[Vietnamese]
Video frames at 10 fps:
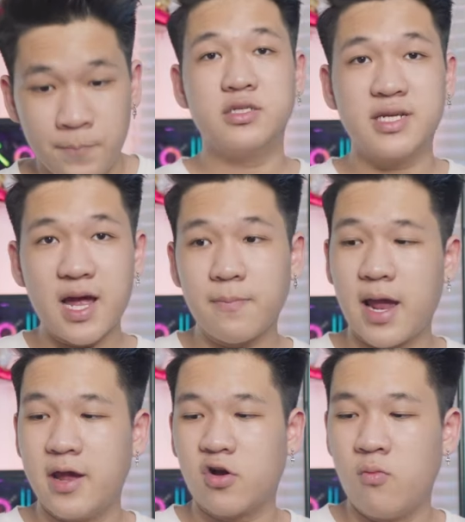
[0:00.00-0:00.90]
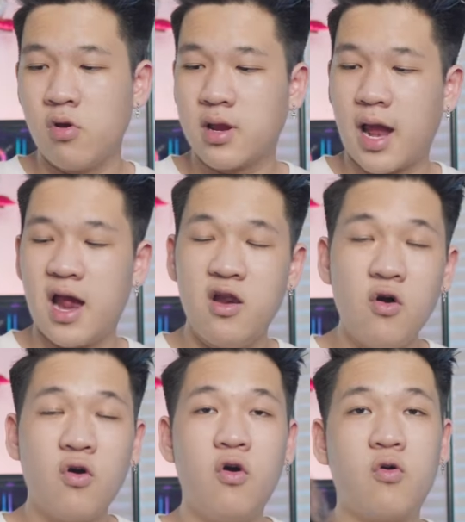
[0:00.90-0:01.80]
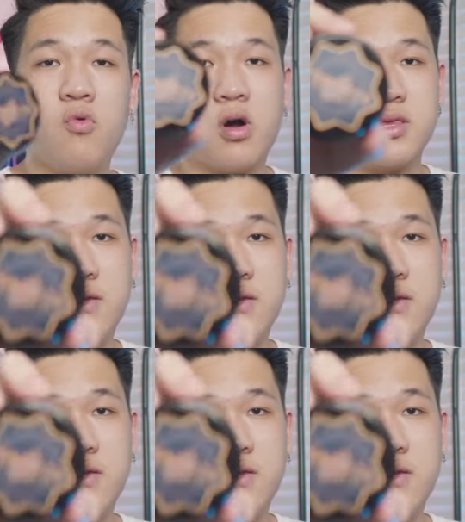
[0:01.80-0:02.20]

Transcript: Ở trên nắp này có một cái logo của cái